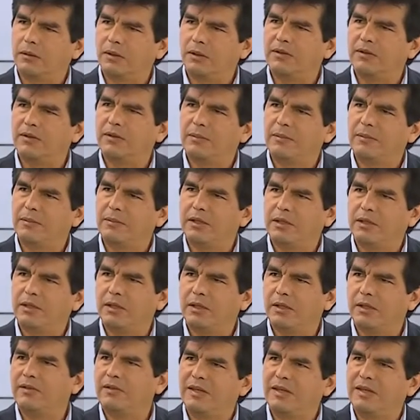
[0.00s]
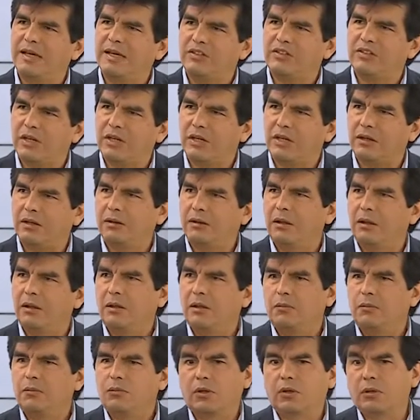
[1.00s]
esta medida sea ya
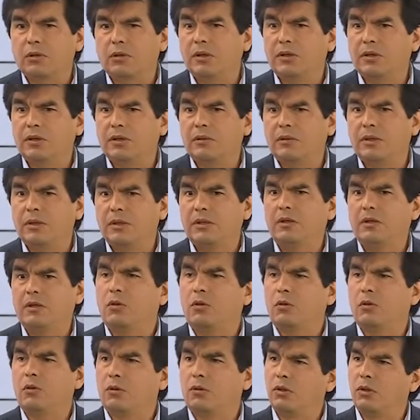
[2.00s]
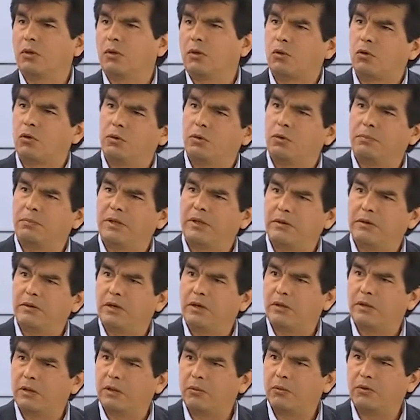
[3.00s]
porque evidentemente, como en una reunión previa
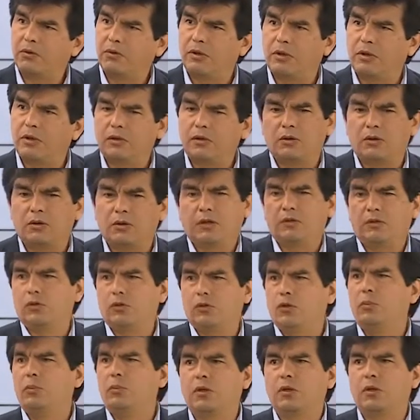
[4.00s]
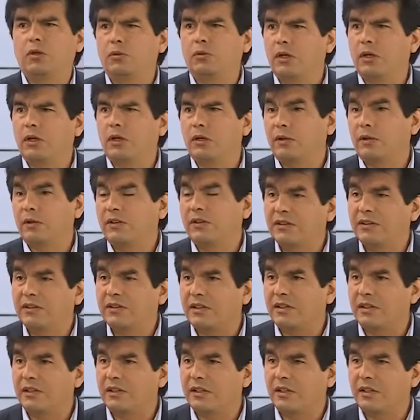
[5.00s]
que habíamos tenido, esto no podía durar, esta
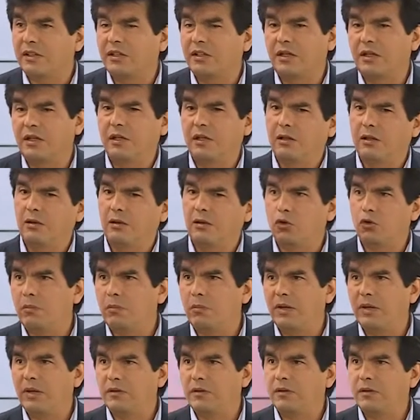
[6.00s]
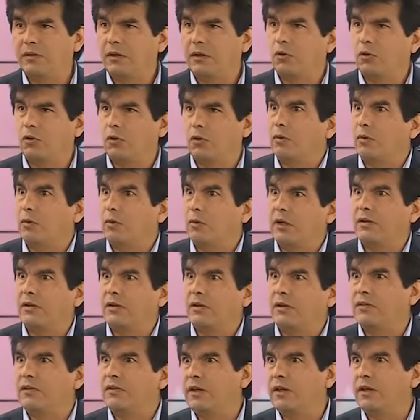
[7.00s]
estrategia, dos meses, cuatro
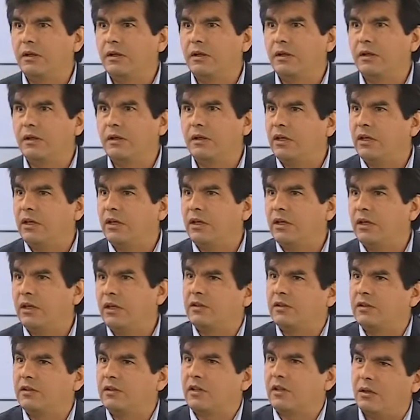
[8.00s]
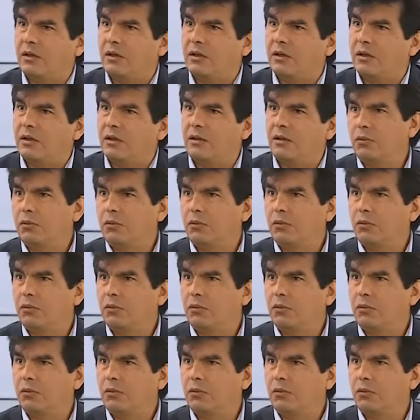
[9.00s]
meses, seis. Tenía que ser ya,